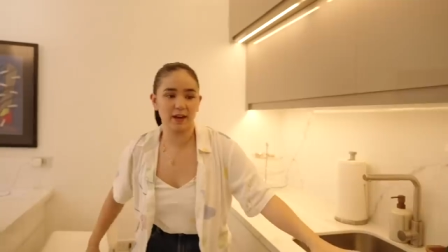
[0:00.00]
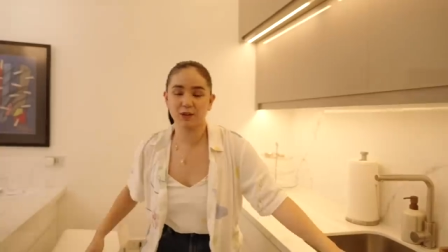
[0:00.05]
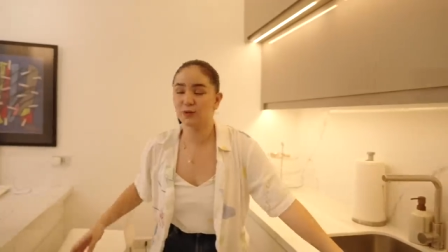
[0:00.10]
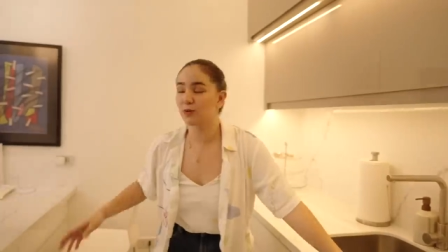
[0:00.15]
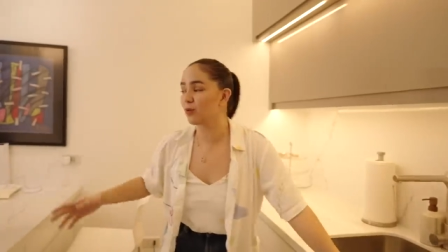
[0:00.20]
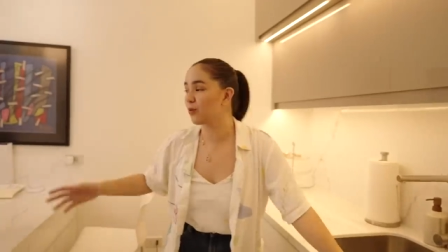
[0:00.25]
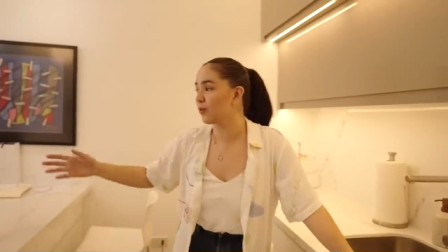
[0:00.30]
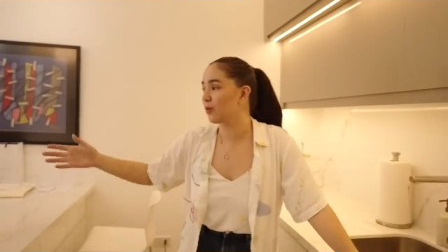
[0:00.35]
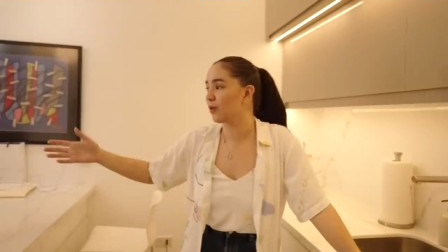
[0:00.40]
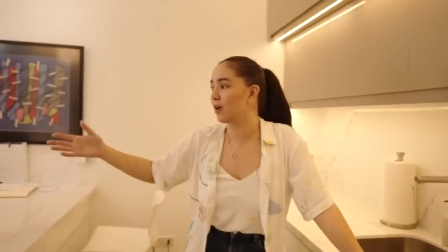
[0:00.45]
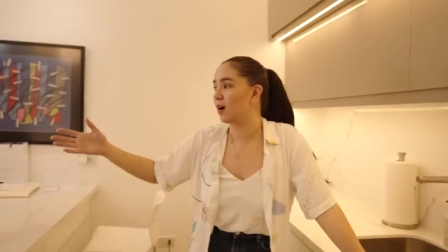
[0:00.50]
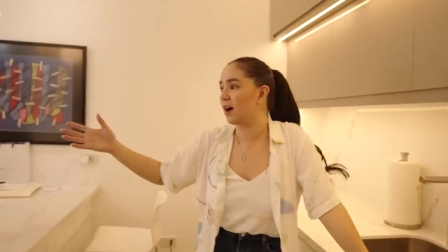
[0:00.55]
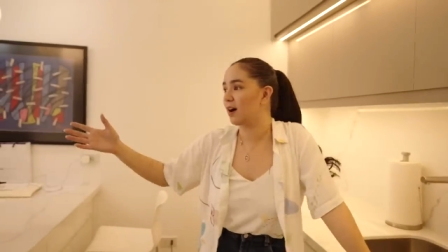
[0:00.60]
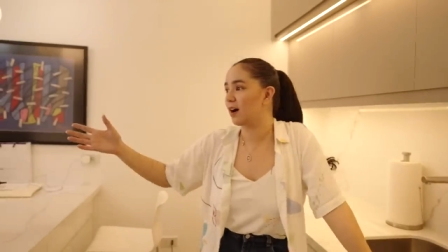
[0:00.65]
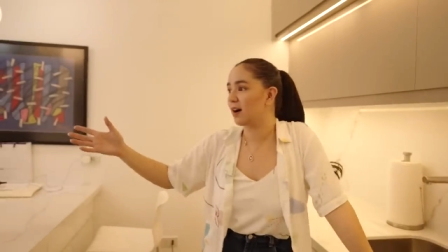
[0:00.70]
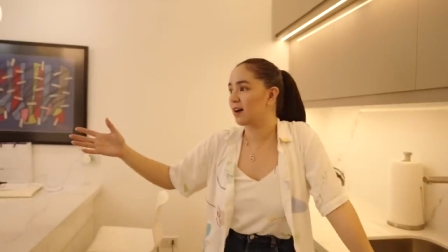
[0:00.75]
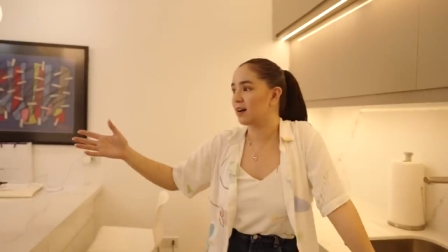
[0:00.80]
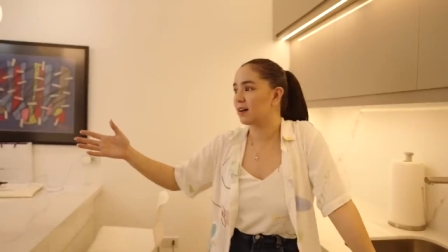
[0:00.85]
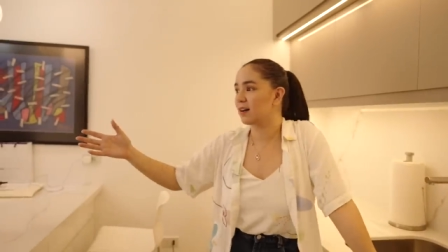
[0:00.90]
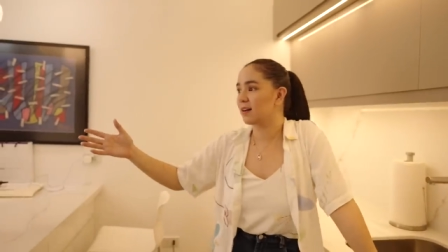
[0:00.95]
Ito
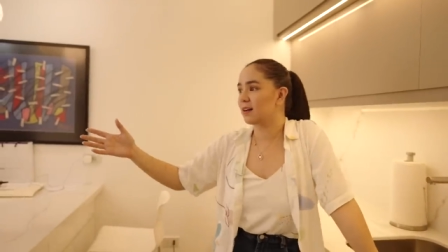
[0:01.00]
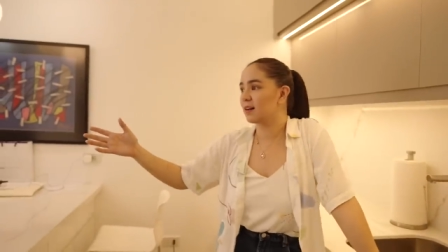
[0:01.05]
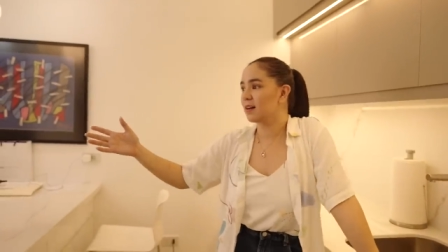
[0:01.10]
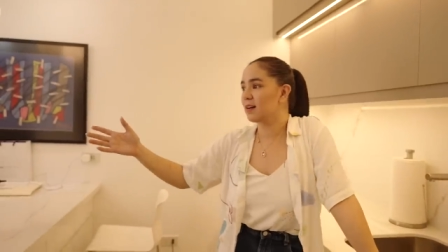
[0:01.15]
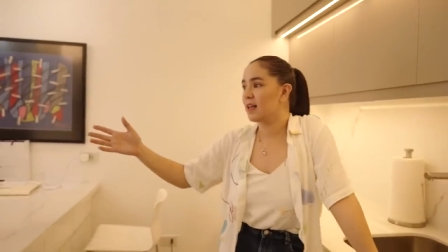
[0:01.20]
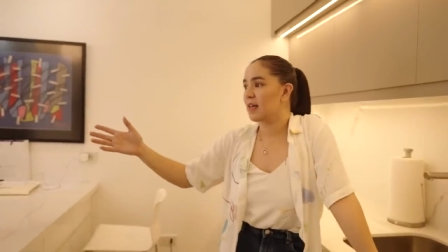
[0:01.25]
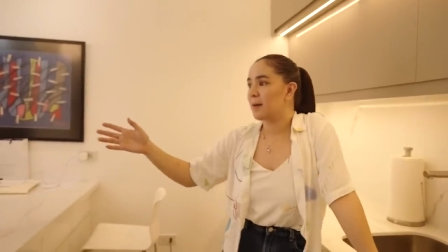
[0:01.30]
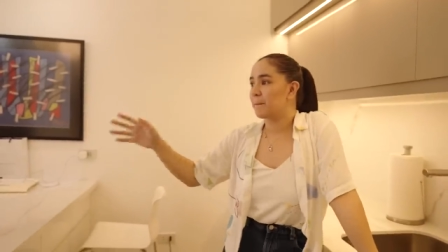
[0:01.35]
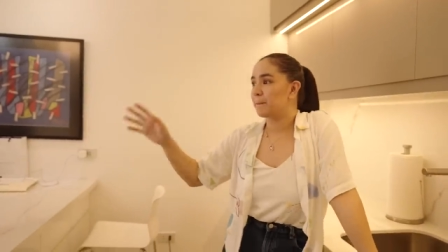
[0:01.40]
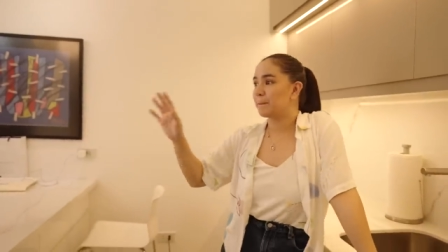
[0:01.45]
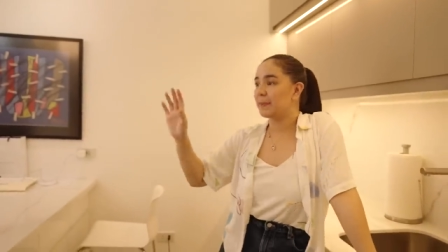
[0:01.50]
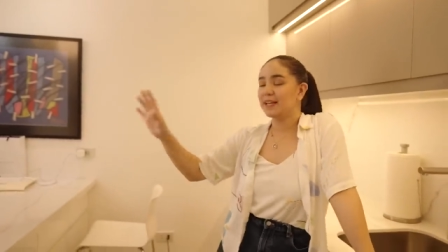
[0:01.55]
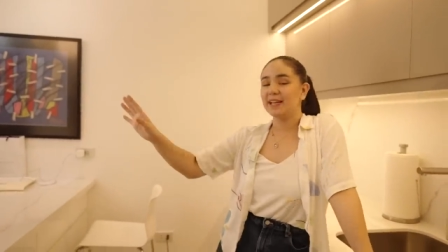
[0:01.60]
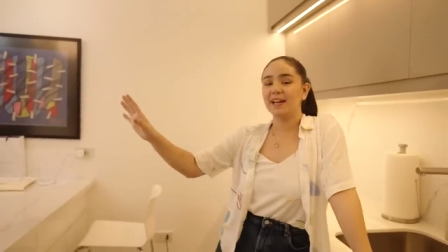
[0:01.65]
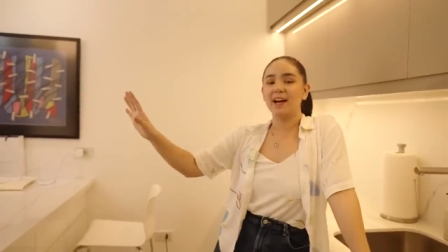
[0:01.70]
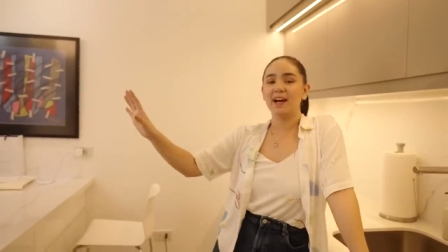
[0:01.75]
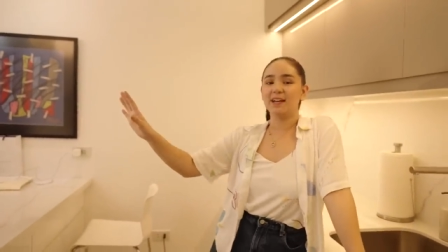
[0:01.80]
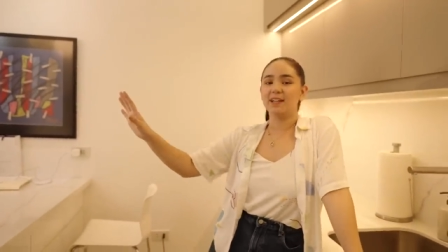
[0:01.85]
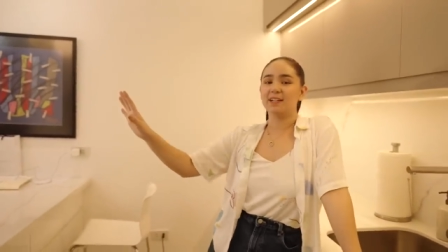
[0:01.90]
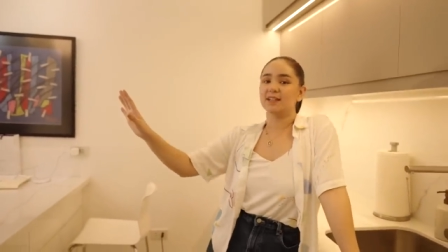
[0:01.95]
ang
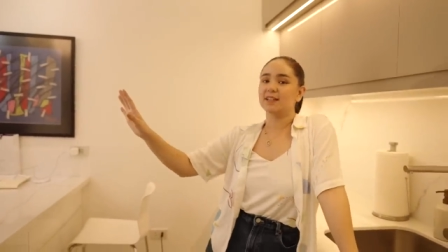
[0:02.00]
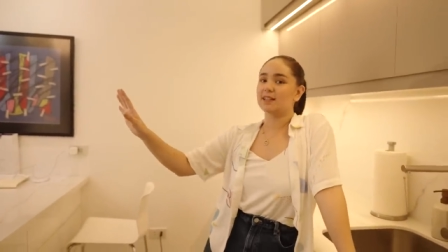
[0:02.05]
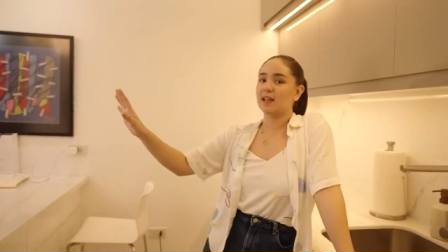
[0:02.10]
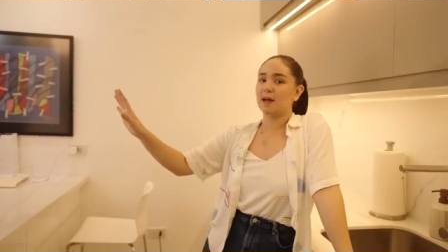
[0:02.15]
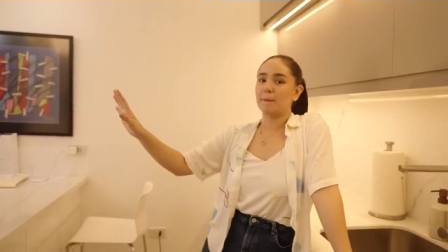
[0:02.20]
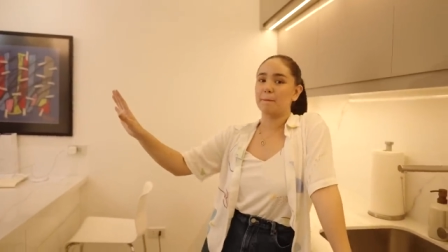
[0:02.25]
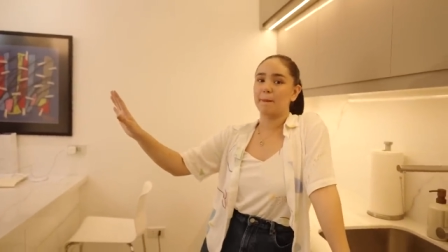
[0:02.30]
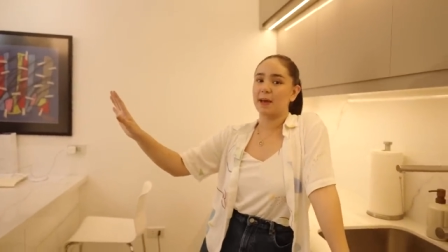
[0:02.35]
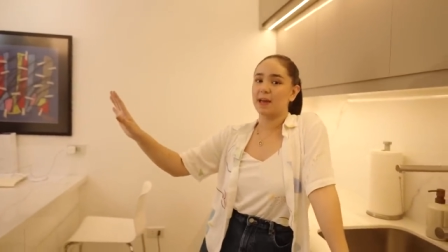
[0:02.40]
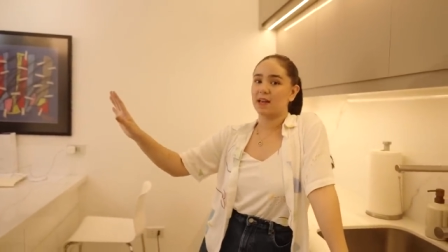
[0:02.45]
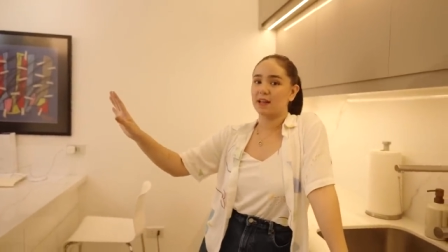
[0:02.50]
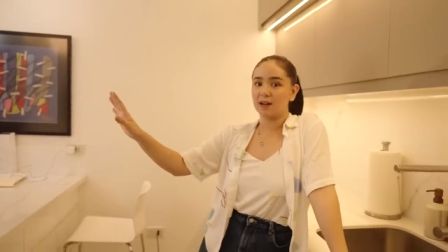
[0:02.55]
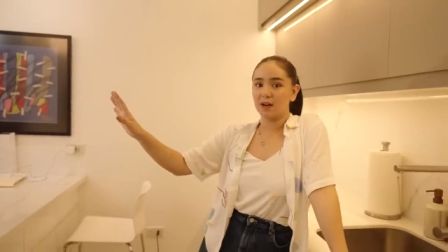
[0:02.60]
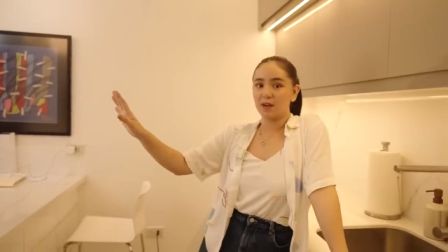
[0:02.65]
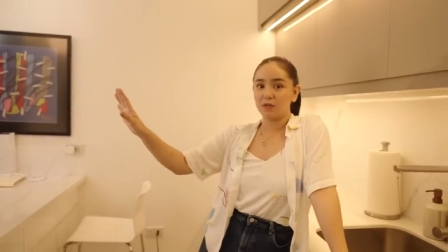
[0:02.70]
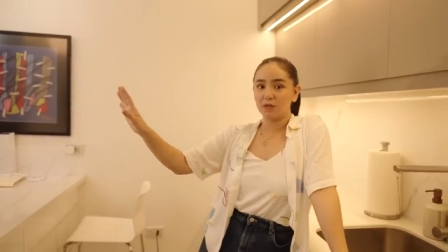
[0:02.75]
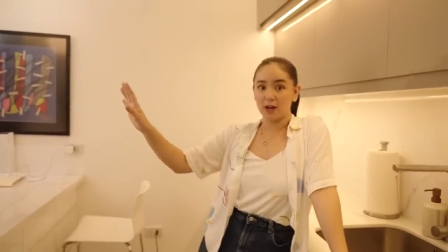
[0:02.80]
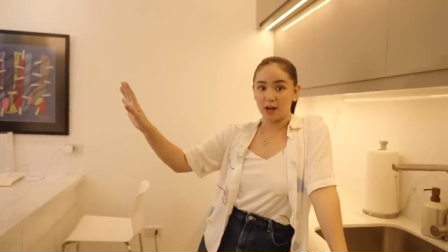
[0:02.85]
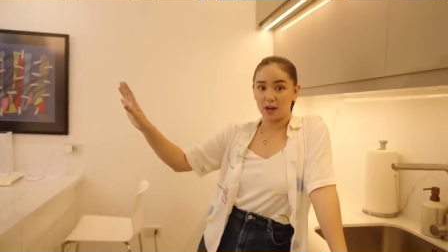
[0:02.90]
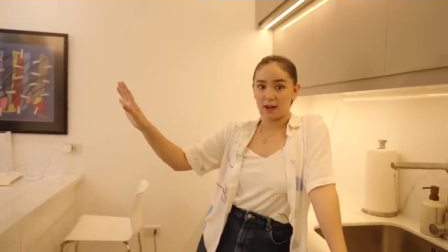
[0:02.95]
pinaka natatambayan na
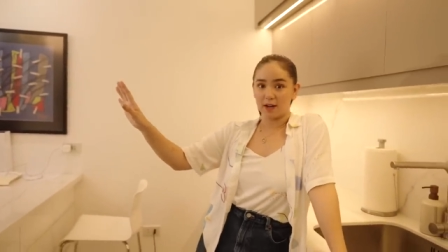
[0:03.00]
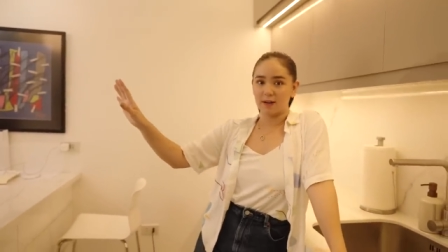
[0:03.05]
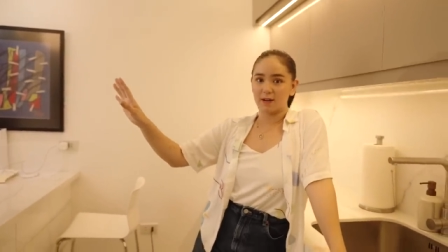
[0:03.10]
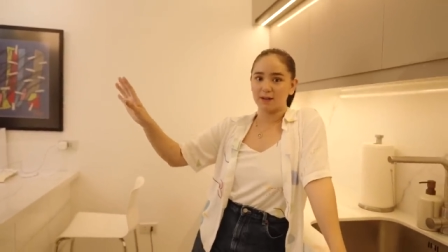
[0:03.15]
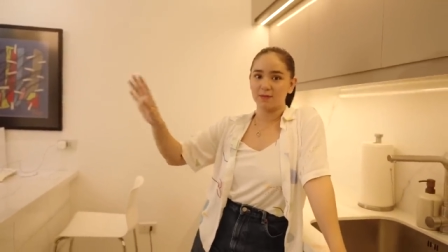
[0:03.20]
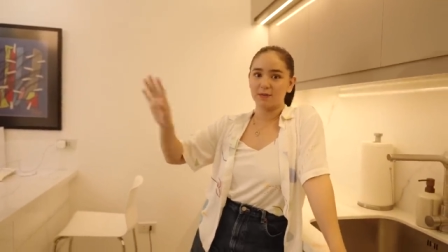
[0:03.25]
lugar.